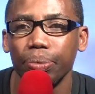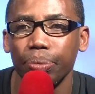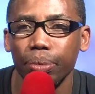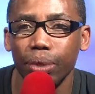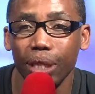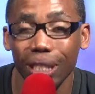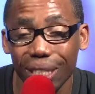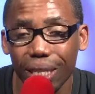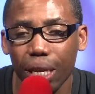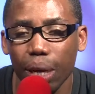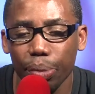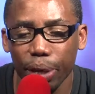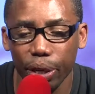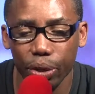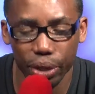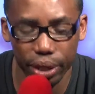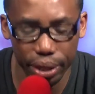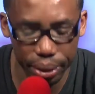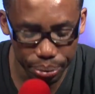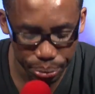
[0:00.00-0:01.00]
Ici à Mayotte.
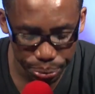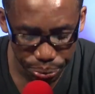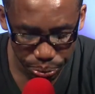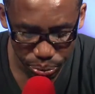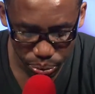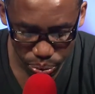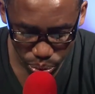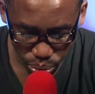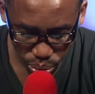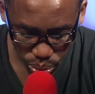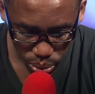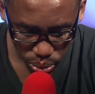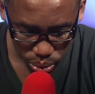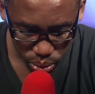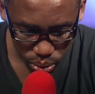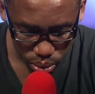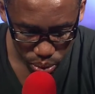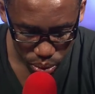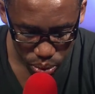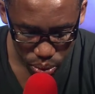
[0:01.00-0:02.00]
Oh là là, mais tu m'y
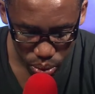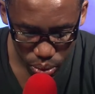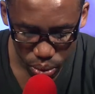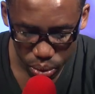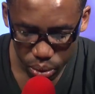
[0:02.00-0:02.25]
vas pas bien.